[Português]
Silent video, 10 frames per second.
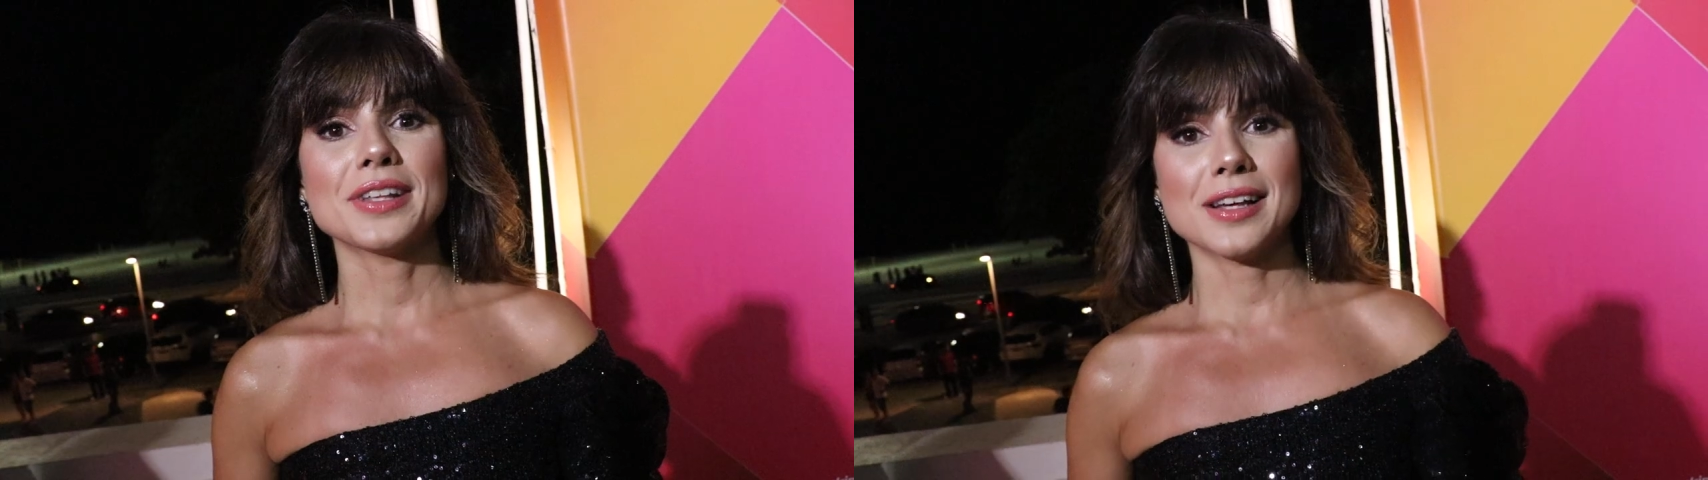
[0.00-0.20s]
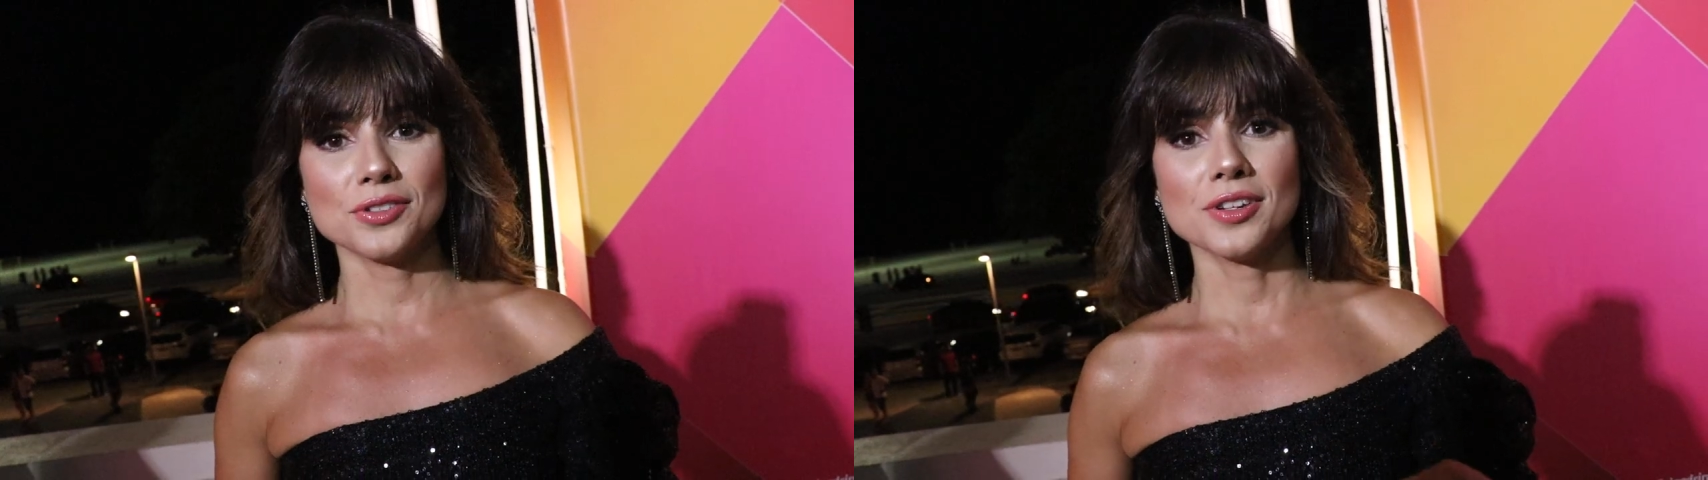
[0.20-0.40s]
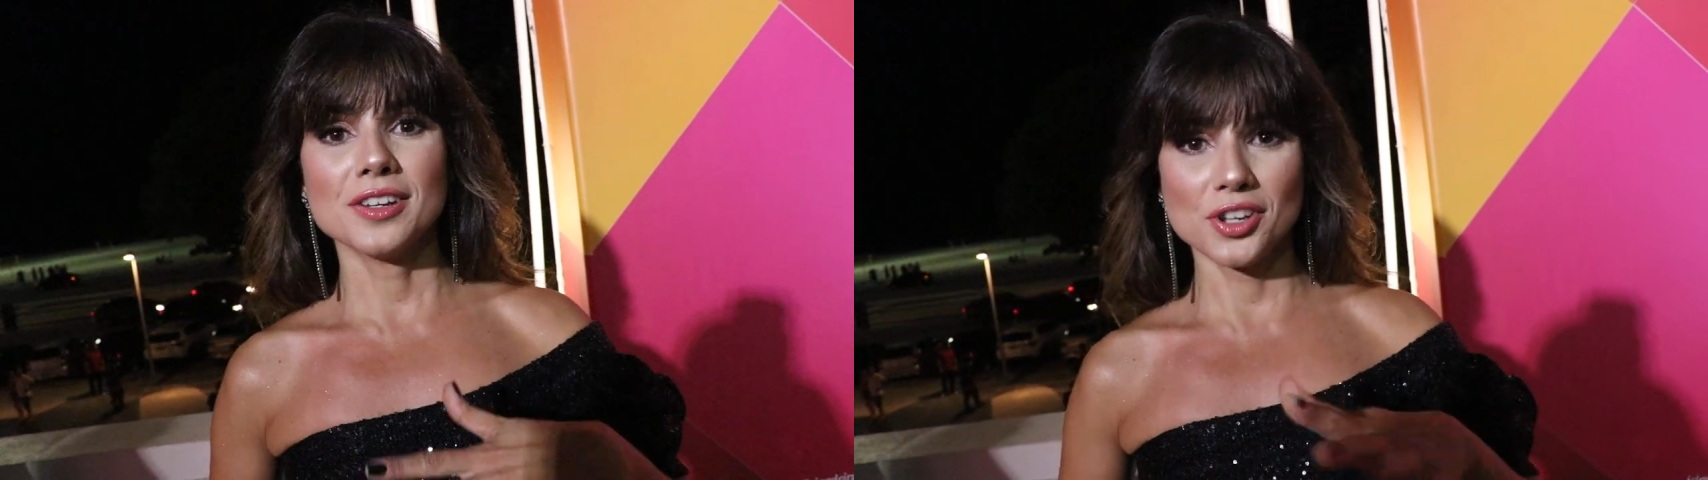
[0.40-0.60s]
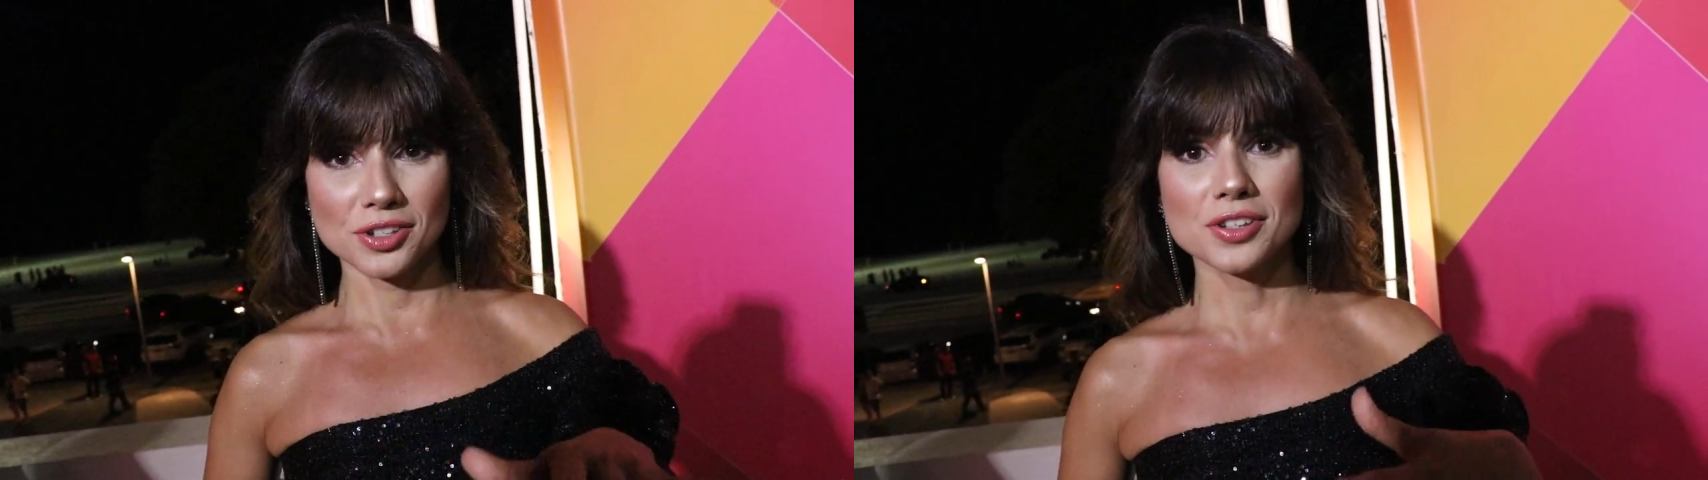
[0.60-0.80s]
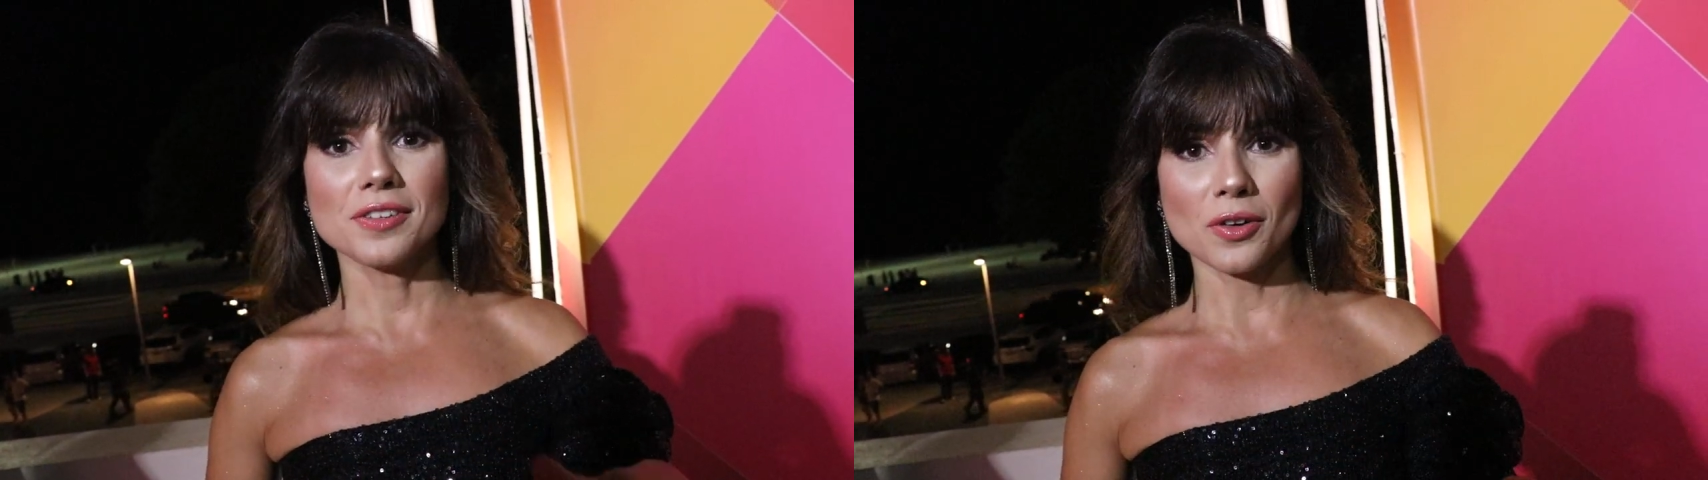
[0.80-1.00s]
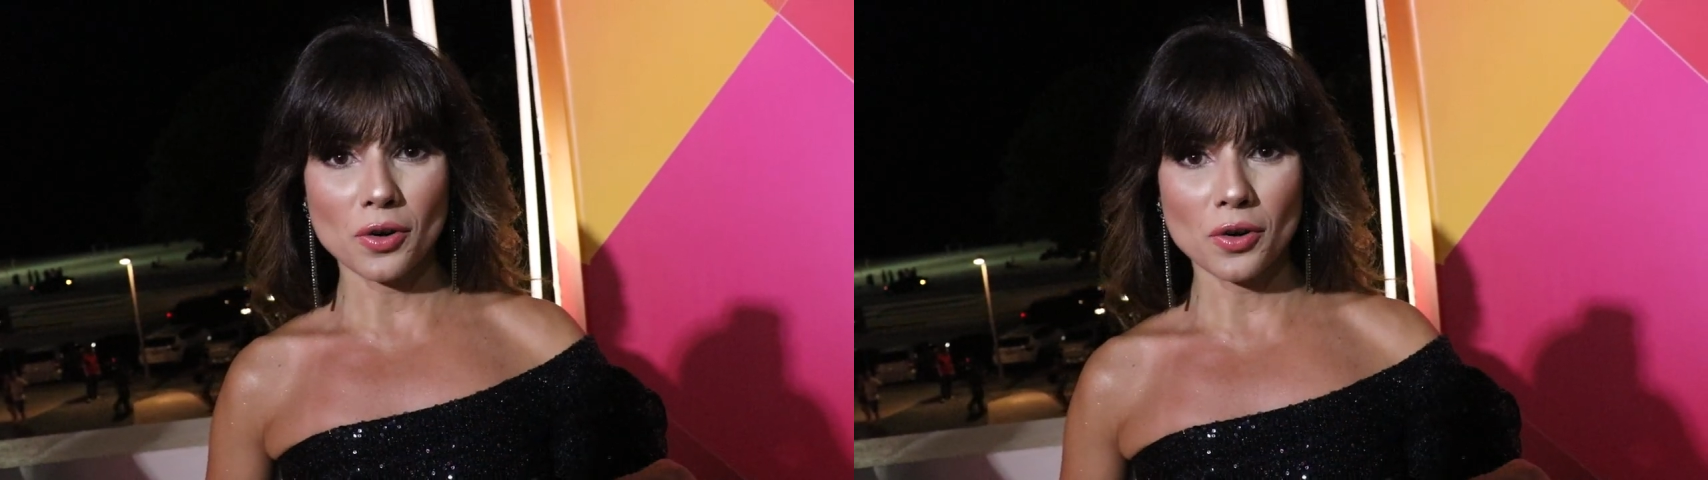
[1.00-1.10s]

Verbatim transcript: verdade a gente